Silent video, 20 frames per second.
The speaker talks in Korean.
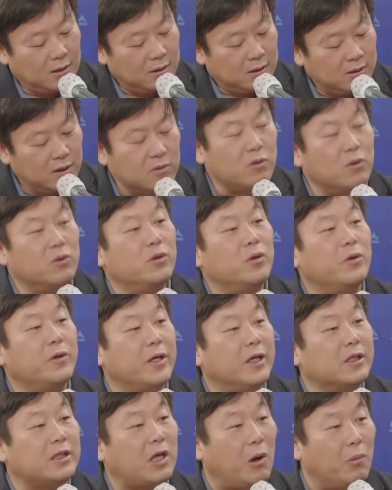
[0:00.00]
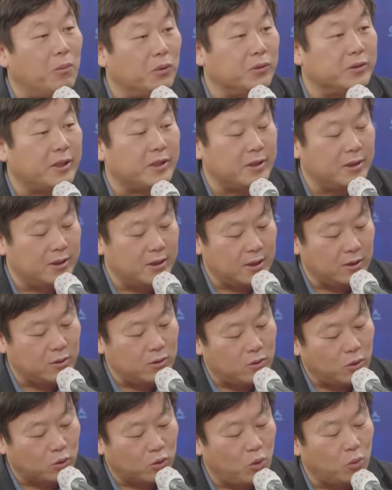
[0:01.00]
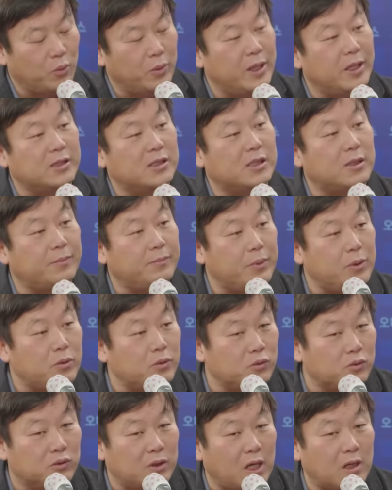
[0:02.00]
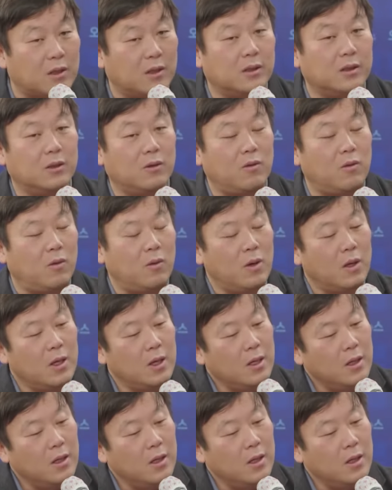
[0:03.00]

선거운동이나 자원봉사단한테 교통비나 식비로 준 사건이고 그렇죠.